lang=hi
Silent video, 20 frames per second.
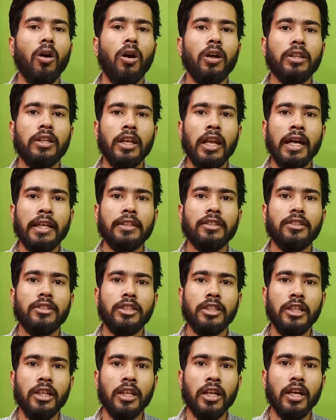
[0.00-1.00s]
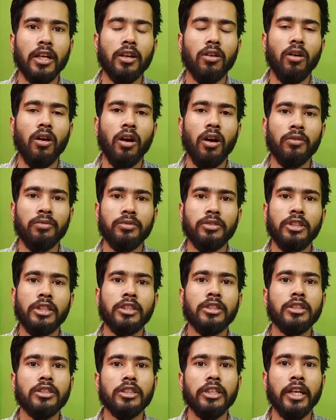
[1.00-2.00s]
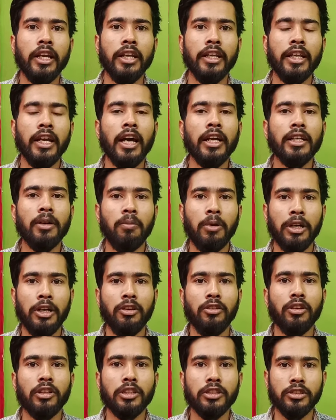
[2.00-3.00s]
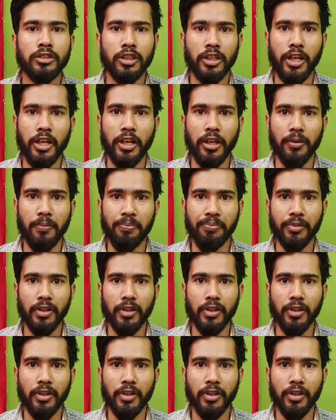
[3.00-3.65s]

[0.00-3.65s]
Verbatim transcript: ऑथराइज डीलर ऑफ दिस एरिया या पर्टिकुलर सिटी